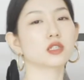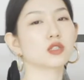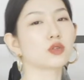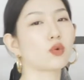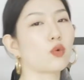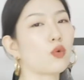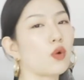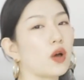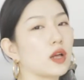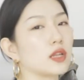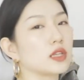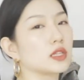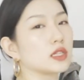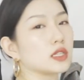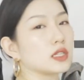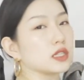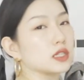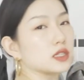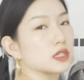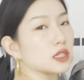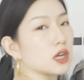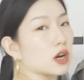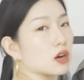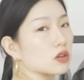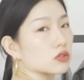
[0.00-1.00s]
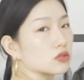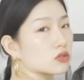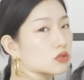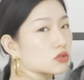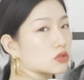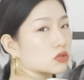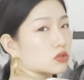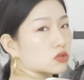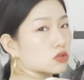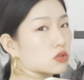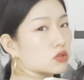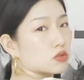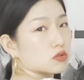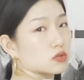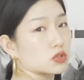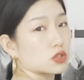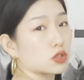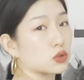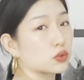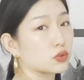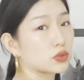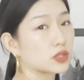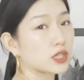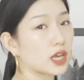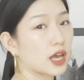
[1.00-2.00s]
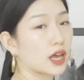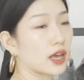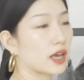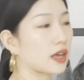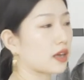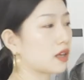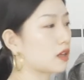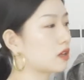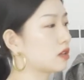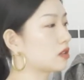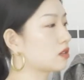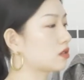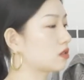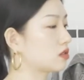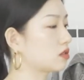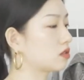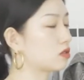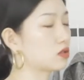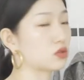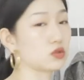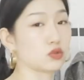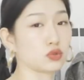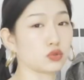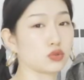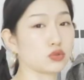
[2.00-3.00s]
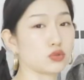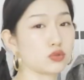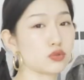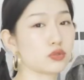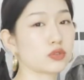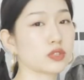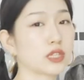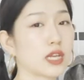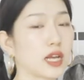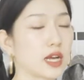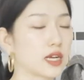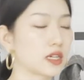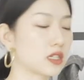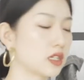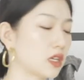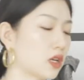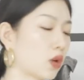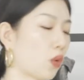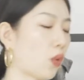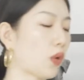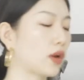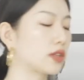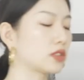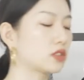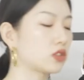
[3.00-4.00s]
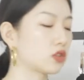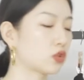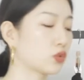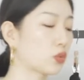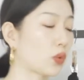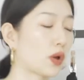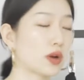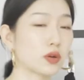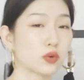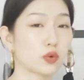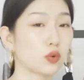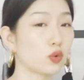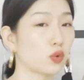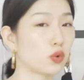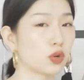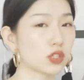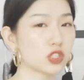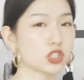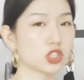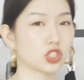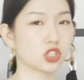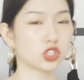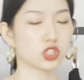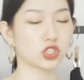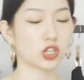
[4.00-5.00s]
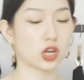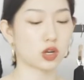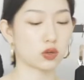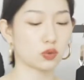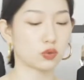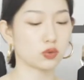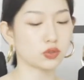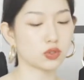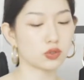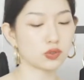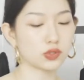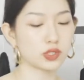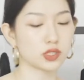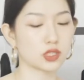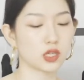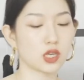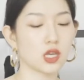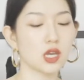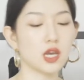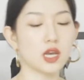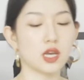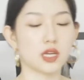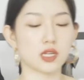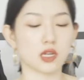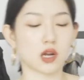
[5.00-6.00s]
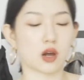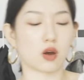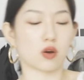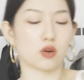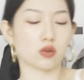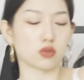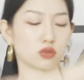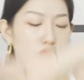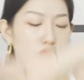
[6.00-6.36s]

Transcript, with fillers: 是换了一条就这种牛仔裙，大家可以换成短裤或者是长裤都行，然后